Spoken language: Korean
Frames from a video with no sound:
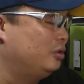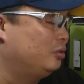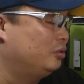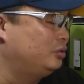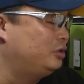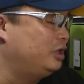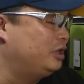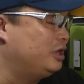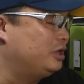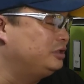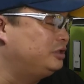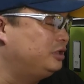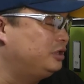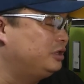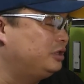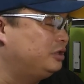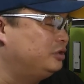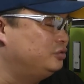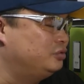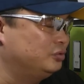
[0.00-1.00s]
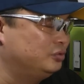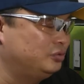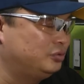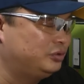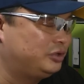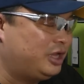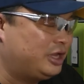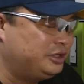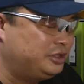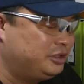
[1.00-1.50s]
그때 당시의
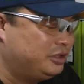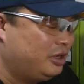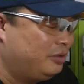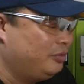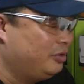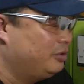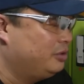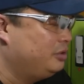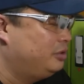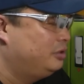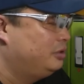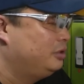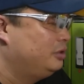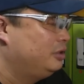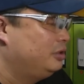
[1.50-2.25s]
기준으로 따진다면은,